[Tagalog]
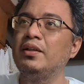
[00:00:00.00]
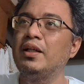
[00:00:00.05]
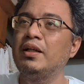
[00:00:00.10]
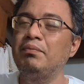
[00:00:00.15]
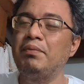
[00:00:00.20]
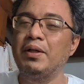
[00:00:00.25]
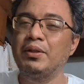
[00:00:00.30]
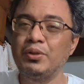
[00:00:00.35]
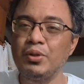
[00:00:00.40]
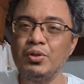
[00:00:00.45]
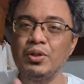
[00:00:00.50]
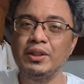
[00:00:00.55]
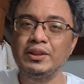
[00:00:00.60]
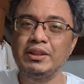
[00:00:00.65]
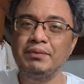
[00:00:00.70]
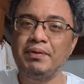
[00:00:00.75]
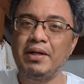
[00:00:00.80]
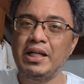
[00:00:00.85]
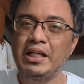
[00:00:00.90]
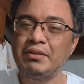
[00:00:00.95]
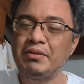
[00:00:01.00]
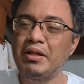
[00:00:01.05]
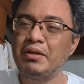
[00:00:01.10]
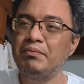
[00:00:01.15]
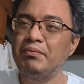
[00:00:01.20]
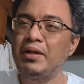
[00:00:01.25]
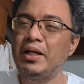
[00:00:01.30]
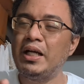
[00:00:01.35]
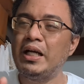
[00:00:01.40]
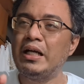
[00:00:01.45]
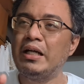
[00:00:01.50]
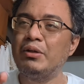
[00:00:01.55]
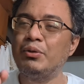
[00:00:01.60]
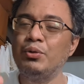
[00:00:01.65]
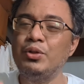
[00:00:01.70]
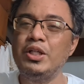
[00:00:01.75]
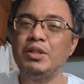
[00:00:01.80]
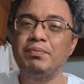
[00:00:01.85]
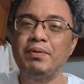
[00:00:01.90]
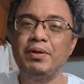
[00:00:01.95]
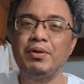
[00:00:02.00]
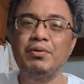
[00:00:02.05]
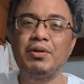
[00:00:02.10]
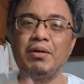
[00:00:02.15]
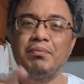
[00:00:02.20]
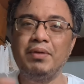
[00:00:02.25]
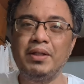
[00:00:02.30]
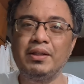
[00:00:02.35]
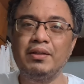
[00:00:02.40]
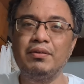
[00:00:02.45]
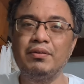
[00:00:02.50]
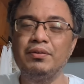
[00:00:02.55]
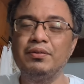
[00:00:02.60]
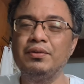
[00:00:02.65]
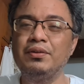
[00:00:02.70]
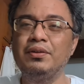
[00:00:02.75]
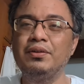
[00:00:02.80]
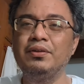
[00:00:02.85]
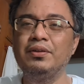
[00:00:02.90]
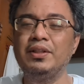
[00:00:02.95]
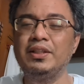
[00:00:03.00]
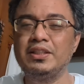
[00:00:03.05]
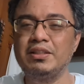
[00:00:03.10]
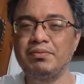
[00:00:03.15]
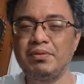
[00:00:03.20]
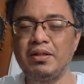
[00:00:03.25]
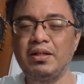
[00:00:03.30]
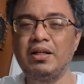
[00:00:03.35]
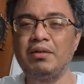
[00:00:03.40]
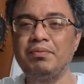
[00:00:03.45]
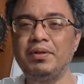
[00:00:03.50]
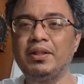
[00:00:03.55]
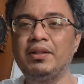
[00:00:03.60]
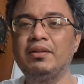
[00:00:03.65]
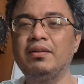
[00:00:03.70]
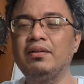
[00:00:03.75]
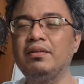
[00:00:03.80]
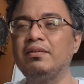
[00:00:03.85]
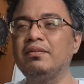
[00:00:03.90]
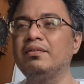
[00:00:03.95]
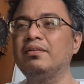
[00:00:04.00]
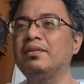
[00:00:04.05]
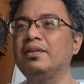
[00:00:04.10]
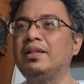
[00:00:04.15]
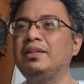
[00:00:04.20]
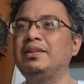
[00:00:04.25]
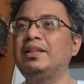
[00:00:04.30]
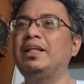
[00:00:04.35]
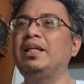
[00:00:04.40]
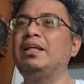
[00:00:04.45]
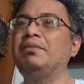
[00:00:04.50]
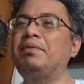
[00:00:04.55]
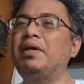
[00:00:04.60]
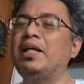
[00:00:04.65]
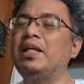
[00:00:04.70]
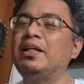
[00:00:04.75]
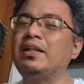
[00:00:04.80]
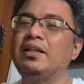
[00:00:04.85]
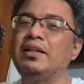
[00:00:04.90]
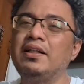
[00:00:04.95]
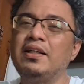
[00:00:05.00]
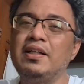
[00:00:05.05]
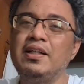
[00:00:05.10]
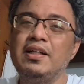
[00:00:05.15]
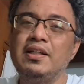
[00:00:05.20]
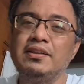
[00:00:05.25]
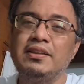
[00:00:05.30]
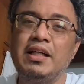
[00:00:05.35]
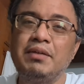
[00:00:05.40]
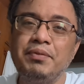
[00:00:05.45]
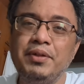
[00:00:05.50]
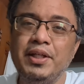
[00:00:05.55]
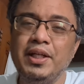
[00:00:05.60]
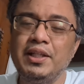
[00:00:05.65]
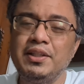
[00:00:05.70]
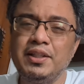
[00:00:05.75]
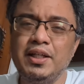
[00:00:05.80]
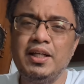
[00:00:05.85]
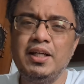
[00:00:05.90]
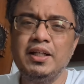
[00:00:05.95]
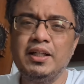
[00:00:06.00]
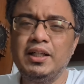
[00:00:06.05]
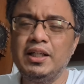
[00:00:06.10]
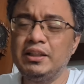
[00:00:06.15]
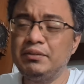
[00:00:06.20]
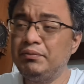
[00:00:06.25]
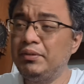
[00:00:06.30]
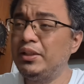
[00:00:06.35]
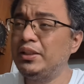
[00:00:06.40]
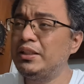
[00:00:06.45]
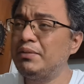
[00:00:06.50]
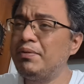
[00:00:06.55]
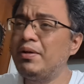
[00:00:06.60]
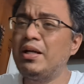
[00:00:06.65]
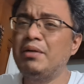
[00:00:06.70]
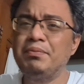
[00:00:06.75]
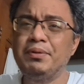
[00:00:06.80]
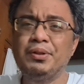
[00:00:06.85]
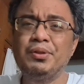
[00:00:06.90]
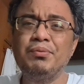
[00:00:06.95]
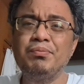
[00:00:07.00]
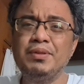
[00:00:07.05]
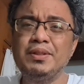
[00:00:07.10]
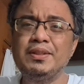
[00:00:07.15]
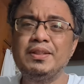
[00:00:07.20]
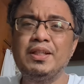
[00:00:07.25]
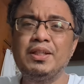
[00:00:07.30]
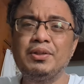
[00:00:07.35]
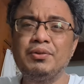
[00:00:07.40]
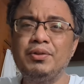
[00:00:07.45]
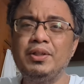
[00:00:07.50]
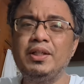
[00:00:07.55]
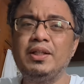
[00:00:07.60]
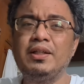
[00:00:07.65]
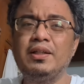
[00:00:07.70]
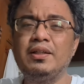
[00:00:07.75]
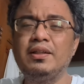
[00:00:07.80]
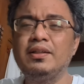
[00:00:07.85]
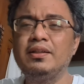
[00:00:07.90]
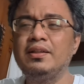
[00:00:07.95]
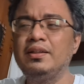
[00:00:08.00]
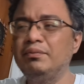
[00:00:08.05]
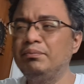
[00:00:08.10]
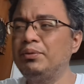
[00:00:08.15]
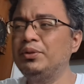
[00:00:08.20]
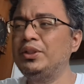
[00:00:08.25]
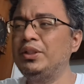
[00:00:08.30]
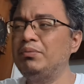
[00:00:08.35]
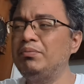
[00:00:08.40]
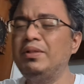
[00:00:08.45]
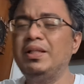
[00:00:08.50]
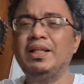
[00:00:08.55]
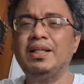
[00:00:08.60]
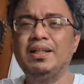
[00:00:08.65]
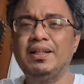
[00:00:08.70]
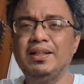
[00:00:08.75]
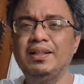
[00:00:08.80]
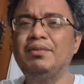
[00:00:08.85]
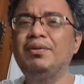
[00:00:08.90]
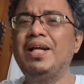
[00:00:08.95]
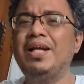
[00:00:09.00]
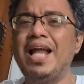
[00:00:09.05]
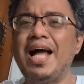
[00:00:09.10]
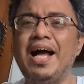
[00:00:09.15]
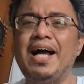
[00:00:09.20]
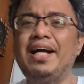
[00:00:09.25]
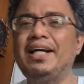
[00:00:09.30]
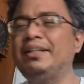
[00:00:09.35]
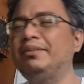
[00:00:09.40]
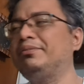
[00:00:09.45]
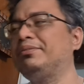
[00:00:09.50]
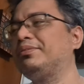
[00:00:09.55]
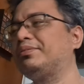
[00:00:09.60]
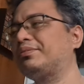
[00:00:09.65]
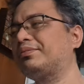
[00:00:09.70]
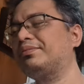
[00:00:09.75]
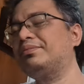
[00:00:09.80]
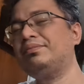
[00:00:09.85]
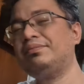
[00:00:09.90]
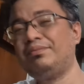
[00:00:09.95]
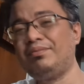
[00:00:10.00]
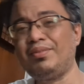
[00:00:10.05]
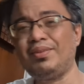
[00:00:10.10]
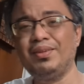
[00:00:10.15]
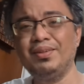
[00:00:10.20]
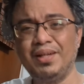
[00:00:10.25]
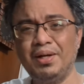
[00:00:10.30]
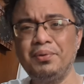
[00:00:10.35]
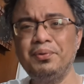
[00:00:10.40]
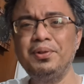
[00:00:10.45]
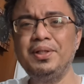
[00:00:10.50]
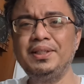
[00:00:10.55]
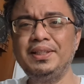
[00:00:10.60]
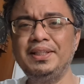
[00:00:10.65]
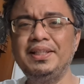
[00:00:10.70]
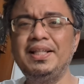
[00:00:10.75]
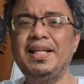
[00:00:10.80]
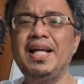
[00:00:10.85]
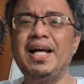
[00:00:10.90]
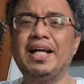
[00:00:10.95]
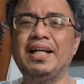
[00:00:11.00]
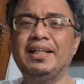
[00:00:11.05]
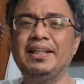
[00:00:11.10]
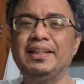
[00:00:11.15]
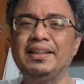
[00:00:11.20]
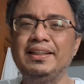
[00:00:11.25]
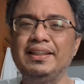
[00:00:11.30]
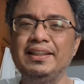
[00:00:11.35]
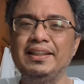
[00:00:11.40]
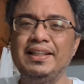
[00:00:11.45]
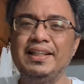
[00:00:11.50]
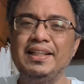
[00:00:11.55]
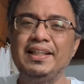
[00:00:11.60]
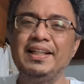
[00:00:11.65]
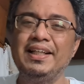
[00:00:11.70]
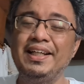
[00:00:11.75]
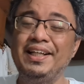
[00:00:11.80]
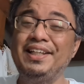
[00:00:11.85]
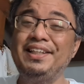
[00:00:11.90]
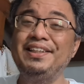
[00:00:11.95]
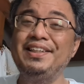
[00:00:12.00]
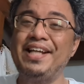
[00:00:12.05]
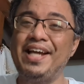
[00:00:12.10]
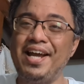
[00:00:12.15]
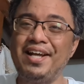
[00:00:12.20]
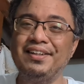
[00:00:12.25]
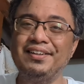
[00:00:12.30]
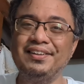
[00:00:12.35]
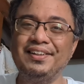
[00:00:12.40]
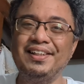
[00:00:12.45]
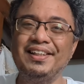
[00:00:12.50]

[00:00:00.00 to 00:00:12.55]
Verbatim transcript: nagpagtulungan siya para mahuli pa yung kabet nung isa pang kabet. Kasi parang sabi ni Angelica Hart, may isa pang kabit tong mister ko eh. Imposibleng wala. Nahuli din nila. In the end.